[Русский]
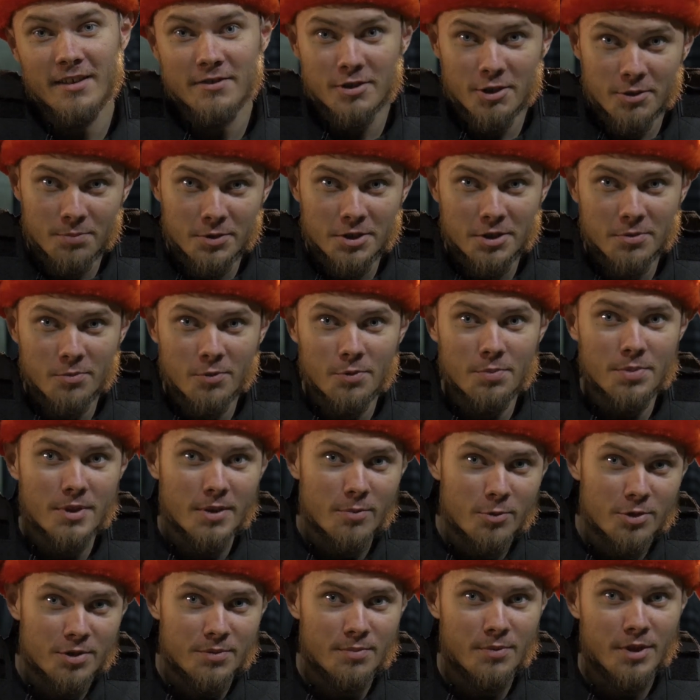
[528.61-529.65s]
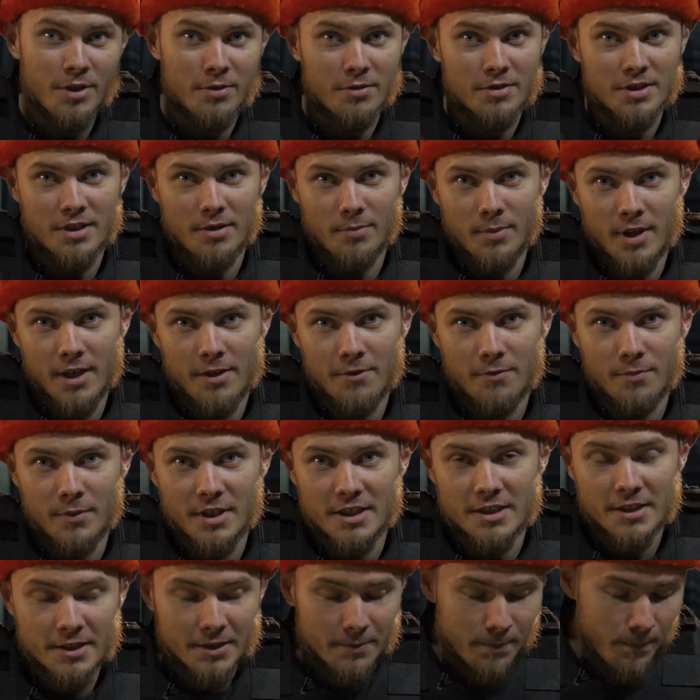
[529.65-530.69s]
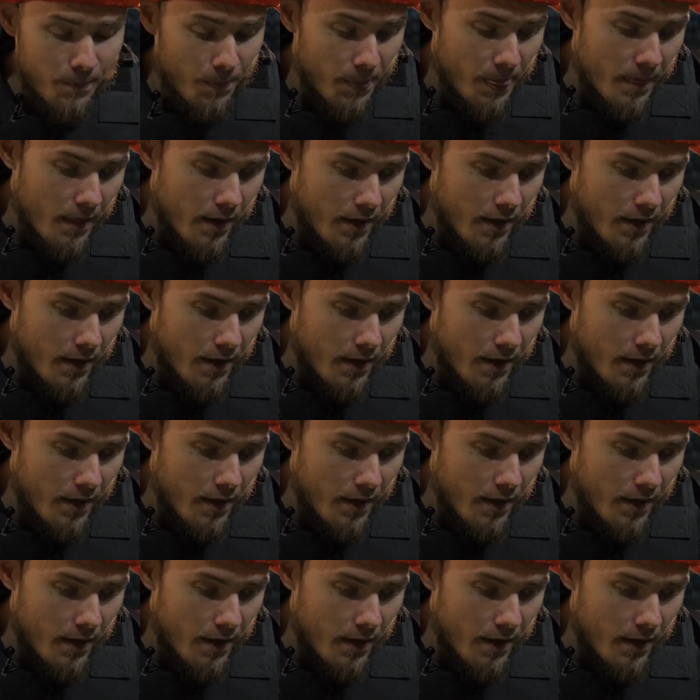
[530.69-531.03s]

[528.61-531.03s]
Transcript: А все почему? Потому что мы его снимали вместе.